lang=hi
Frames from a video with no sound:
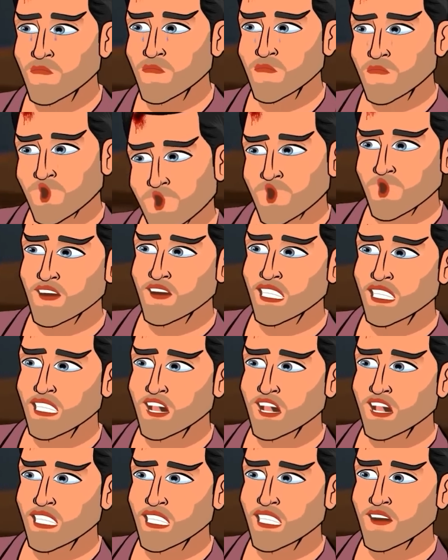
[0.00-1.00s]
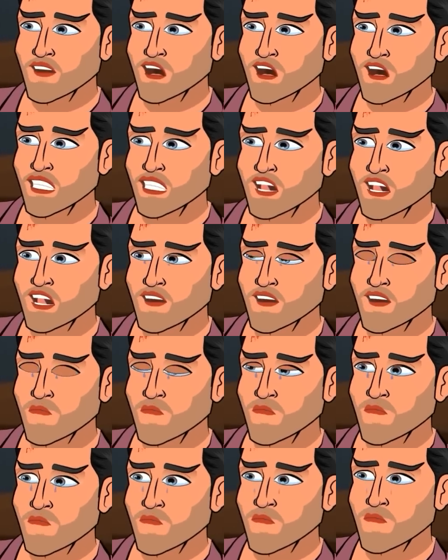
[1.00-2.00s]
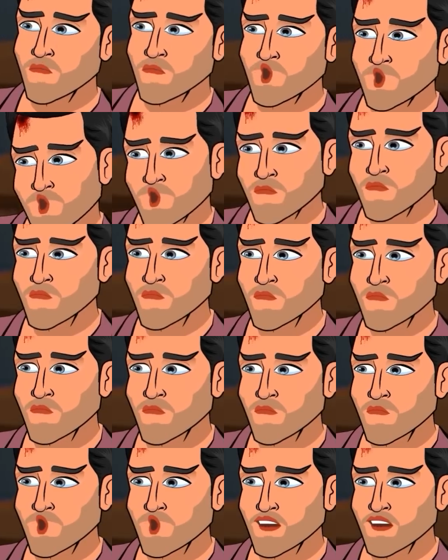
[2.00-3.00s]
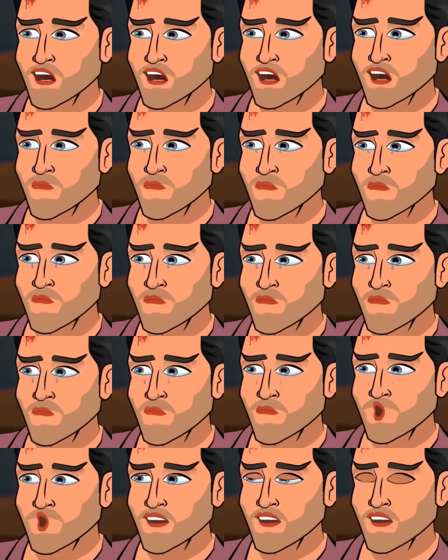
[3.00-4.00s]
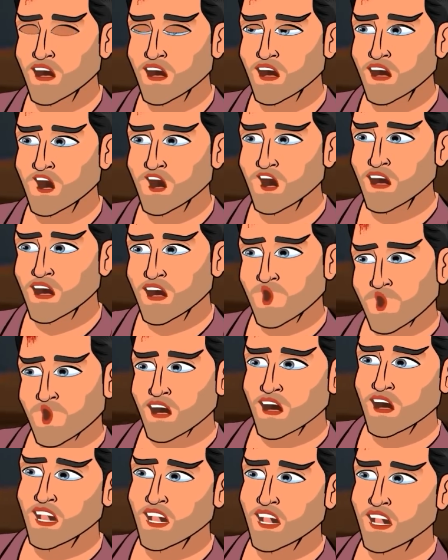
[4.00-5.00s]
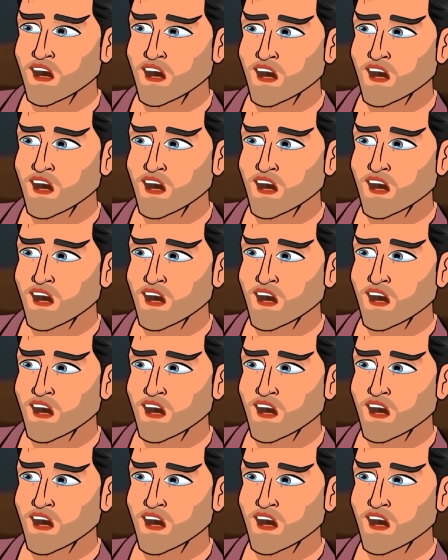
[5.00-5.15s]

मोहित बेटा तुम तुम इस लड़की के शरीर में और तुमने